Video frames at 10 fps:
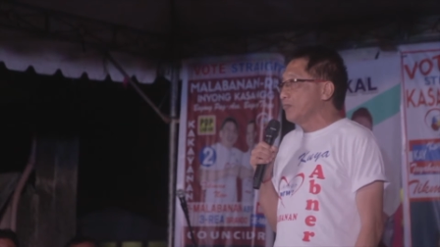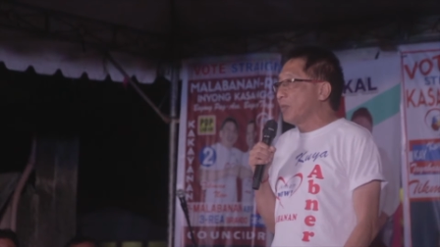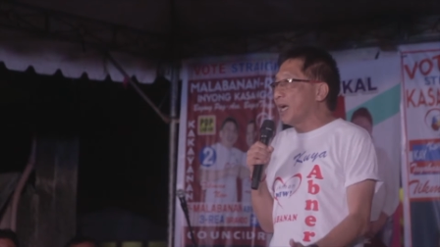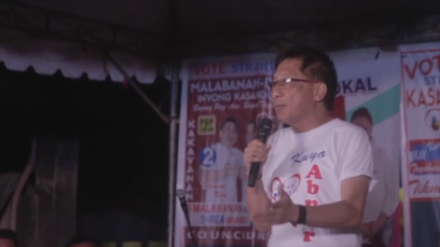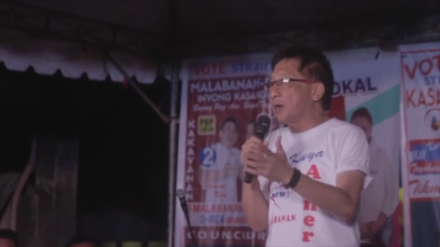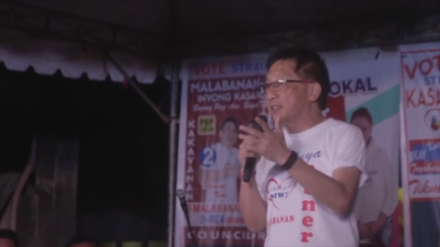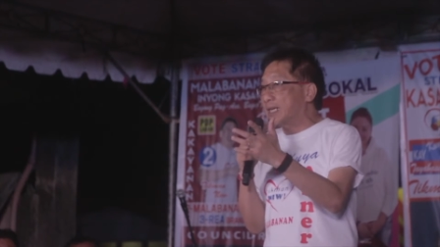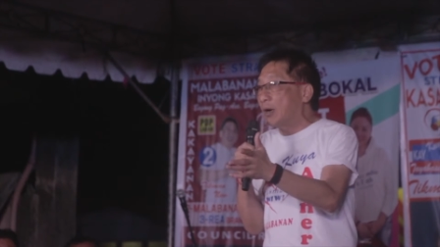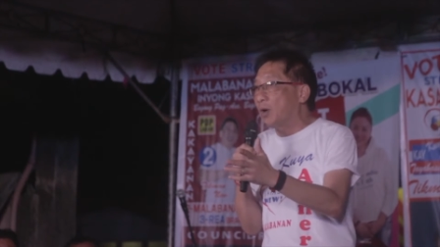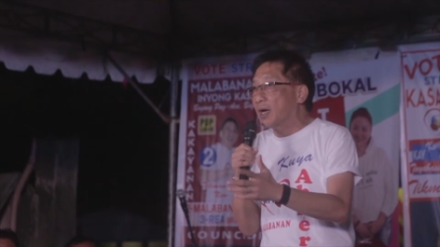baka
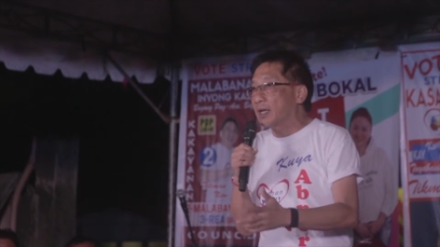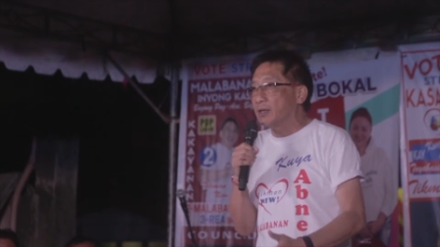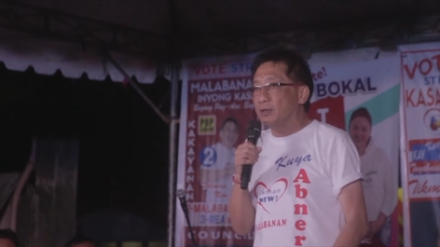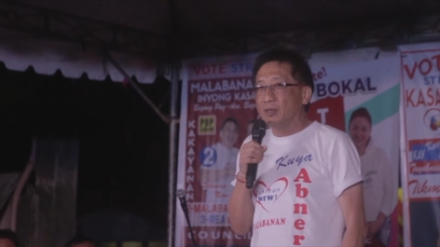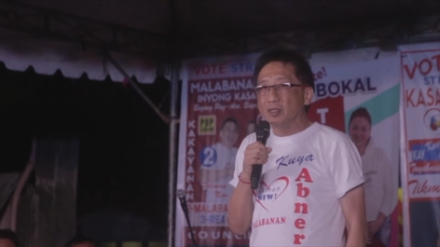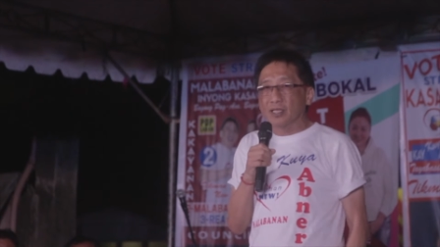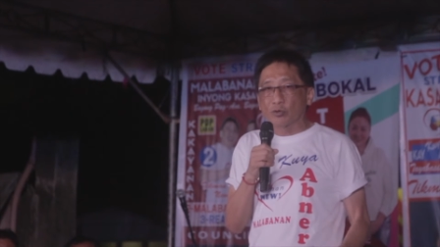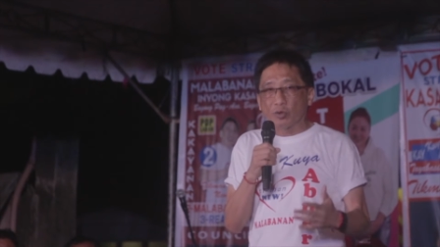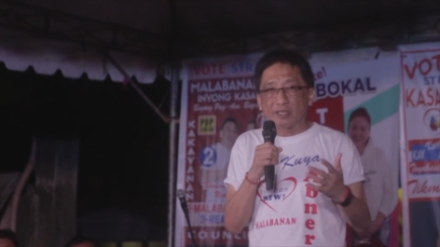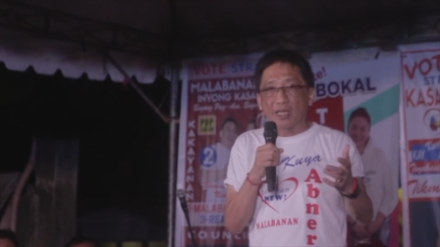magsawa kayo
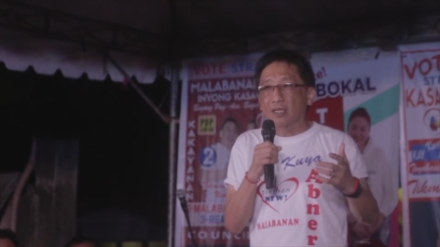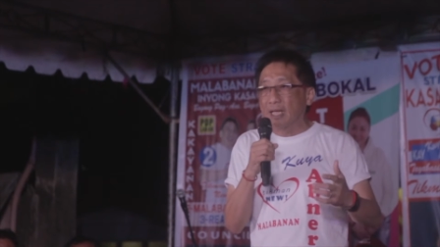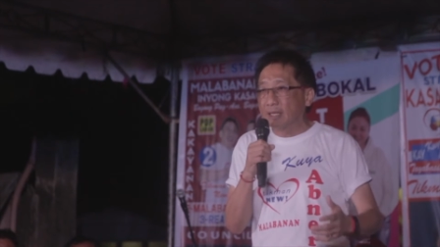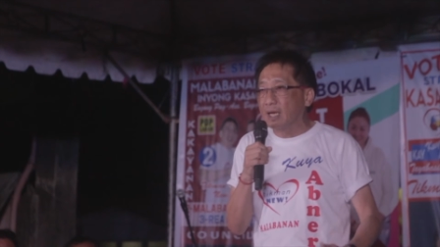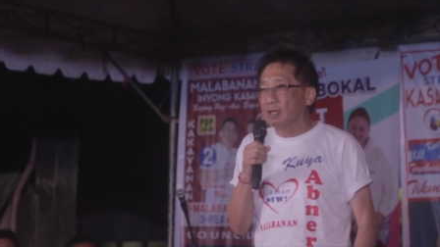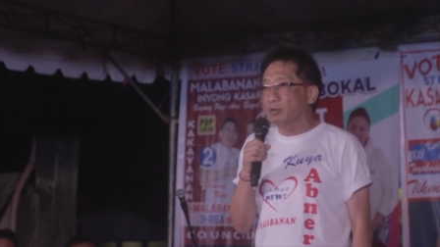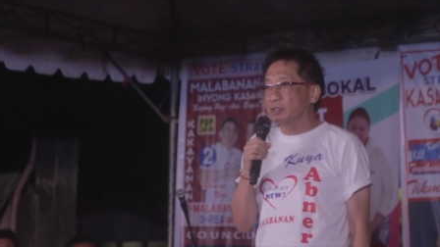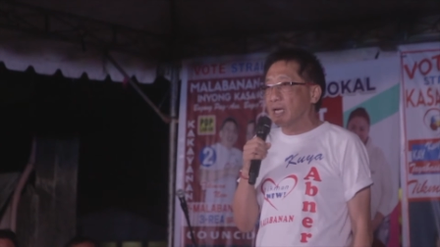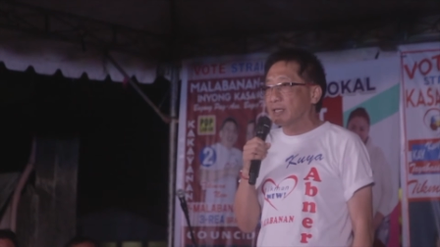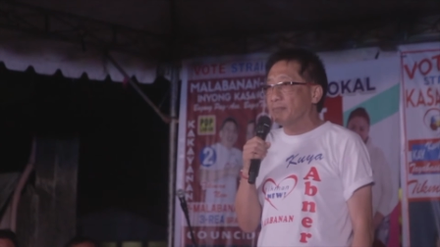sa turistang dadayo
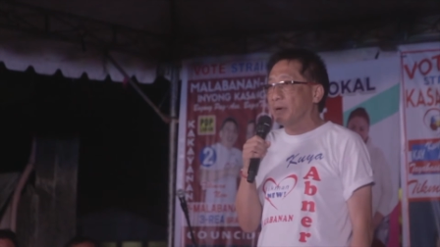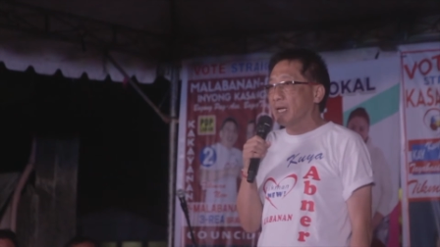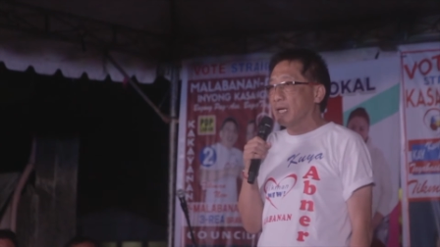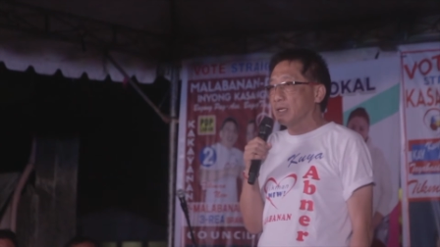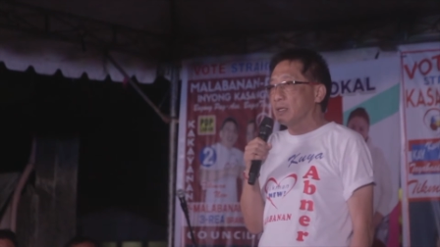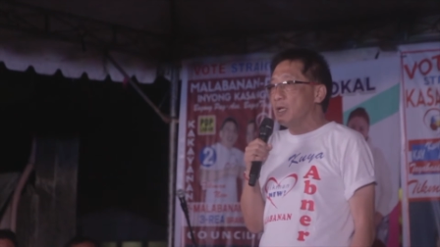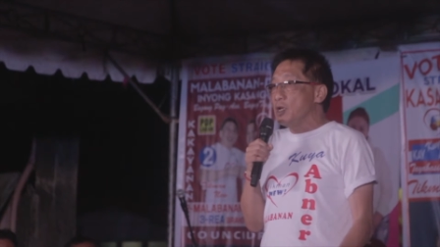sa ating bayan.